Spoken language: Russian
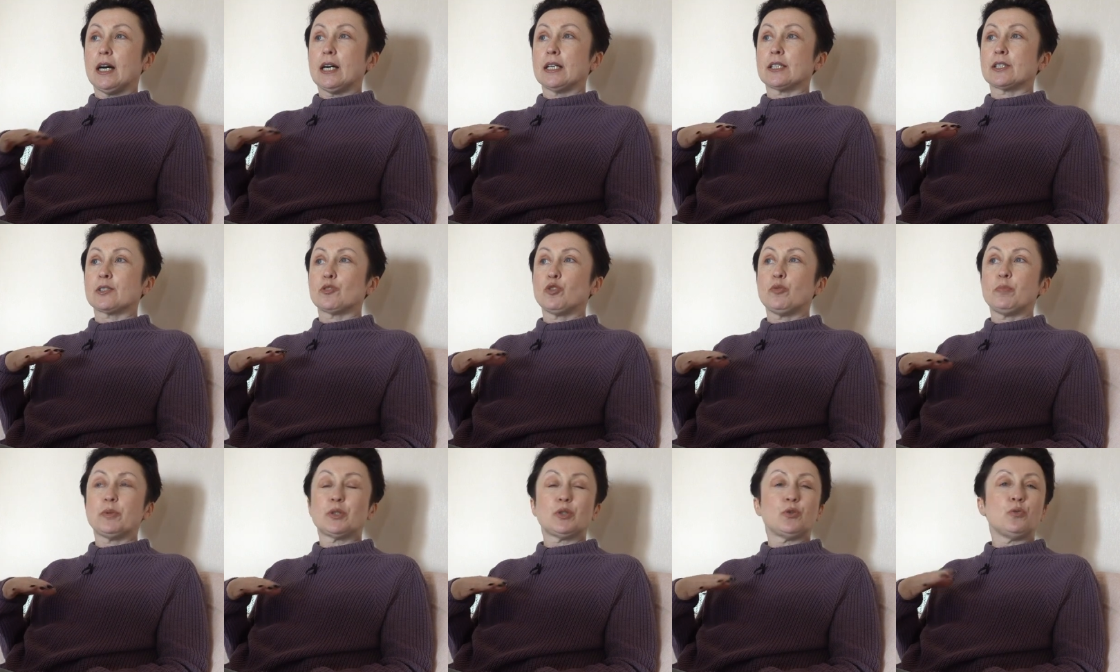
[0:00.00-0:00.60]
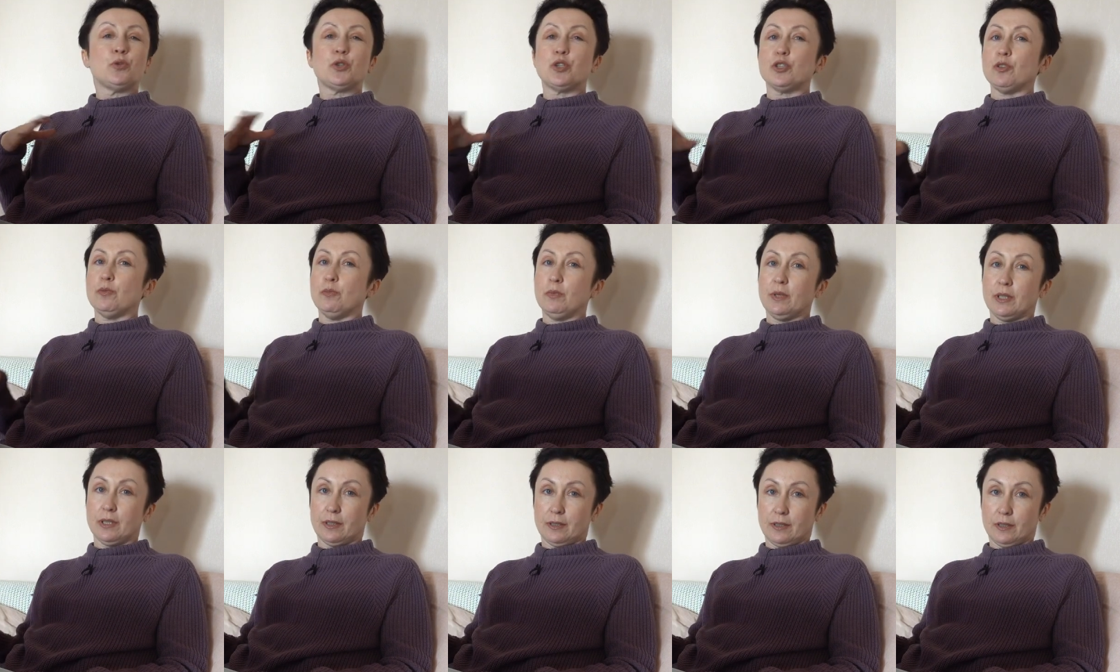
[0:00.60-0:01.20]
Сопот очень
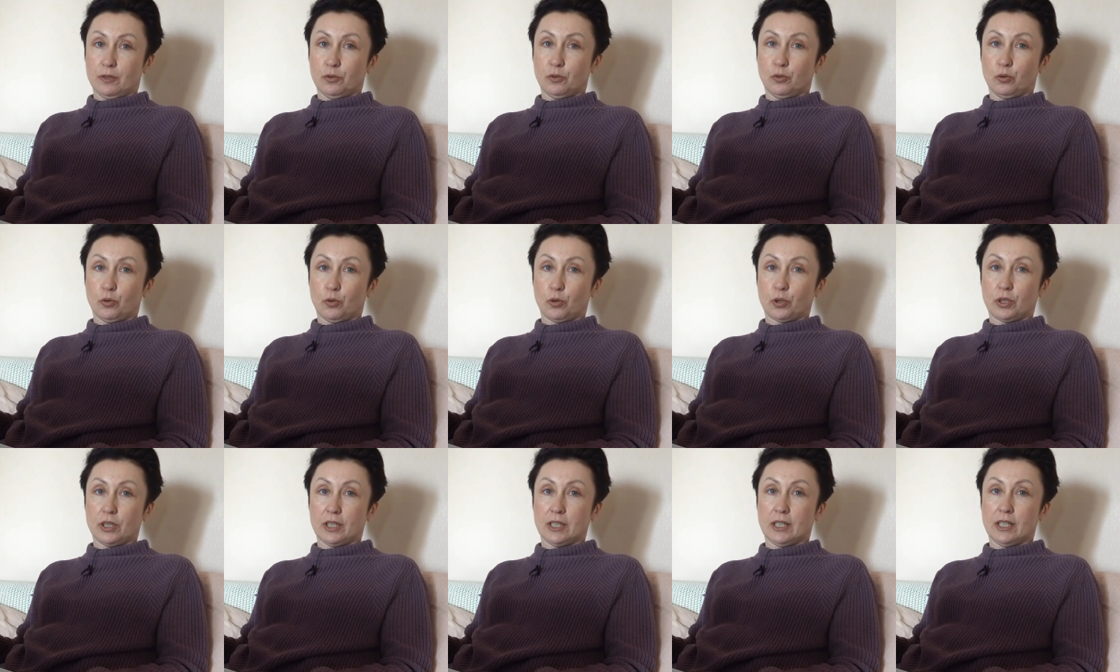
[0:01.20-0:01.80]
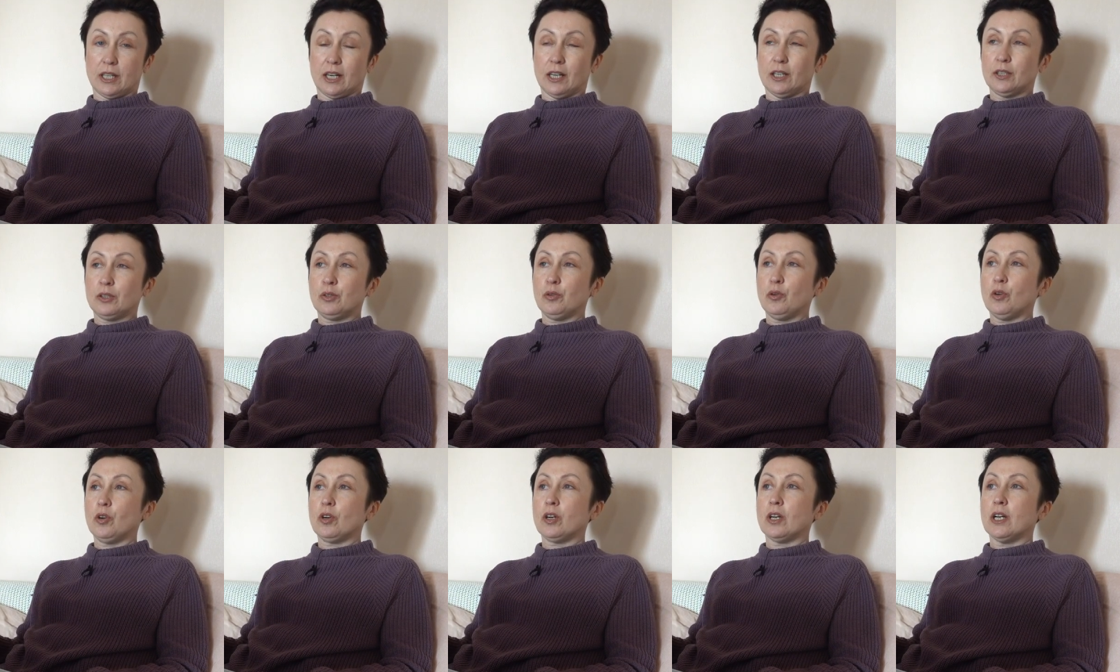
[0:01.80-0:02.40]
милый курортный
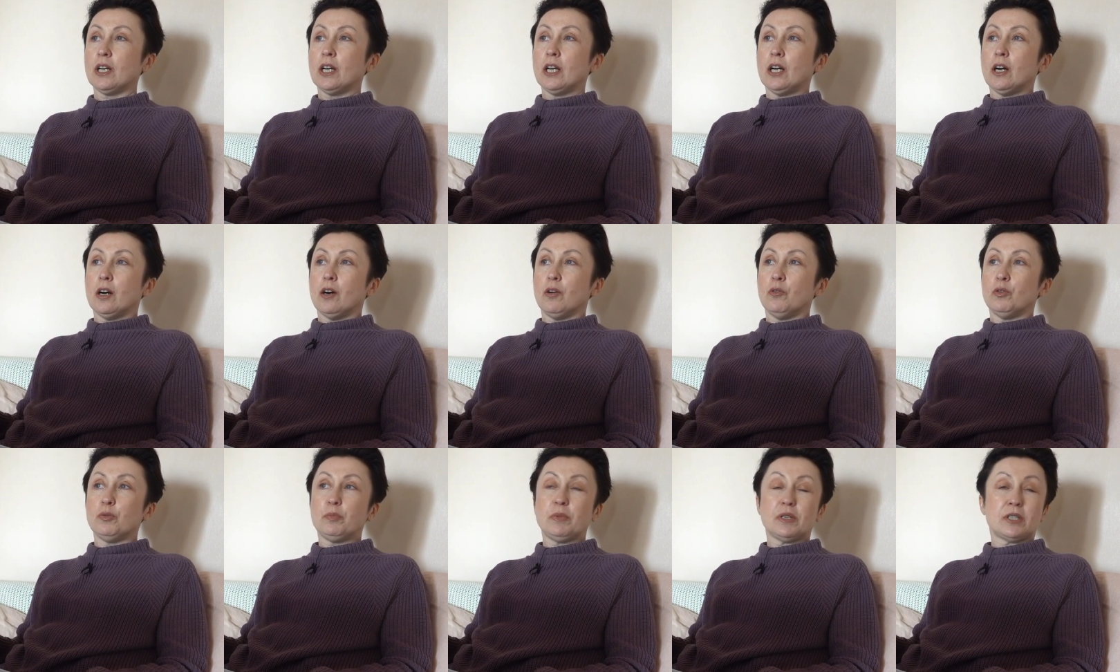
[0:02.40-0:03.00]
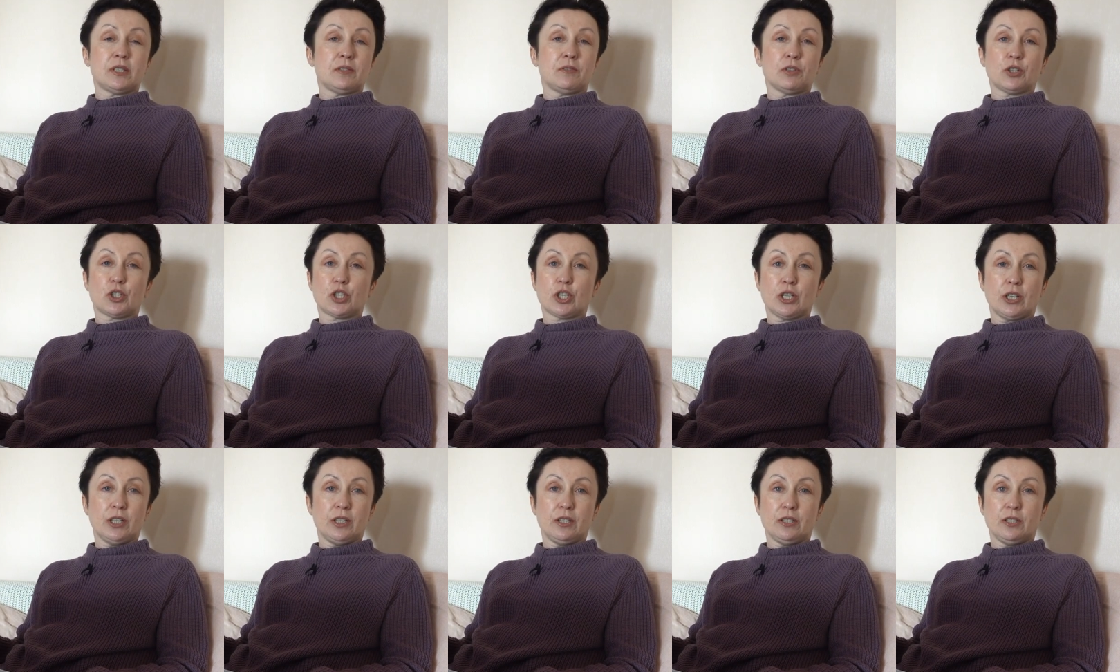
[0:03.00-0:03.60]
городок, он меня
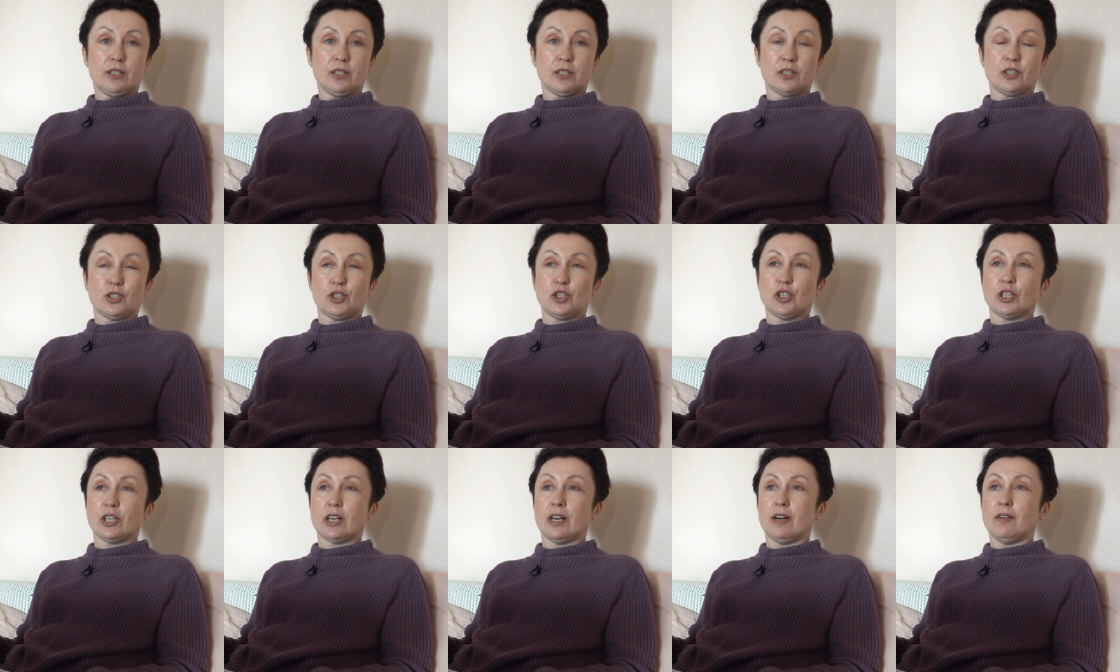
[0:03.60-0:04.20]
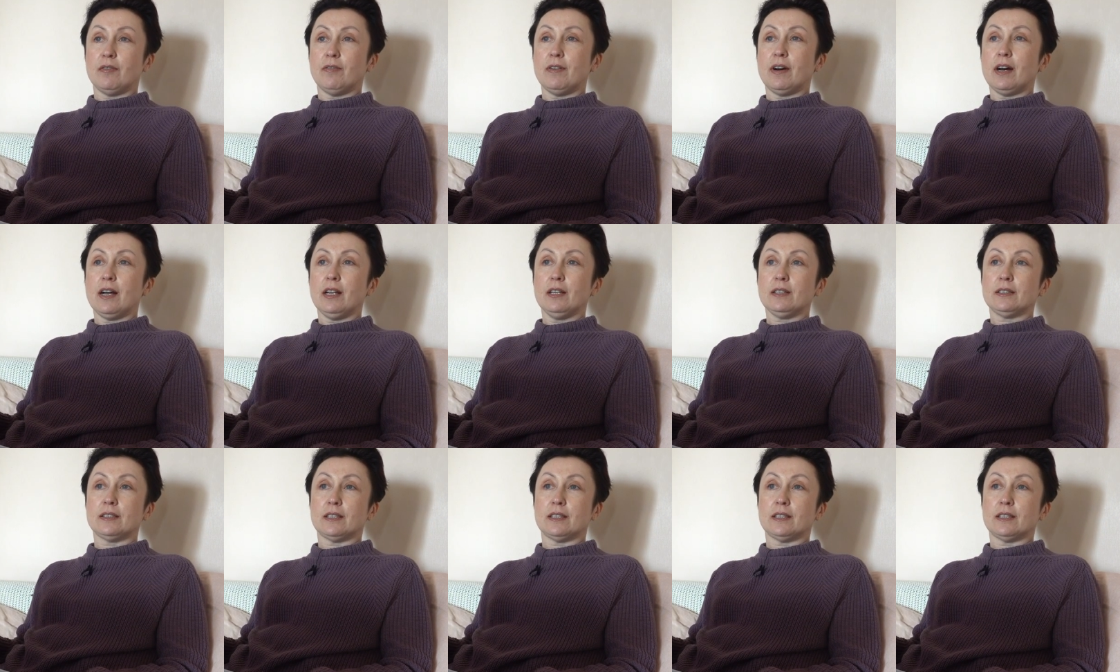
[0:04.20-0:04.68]
совершенно не разочаровал,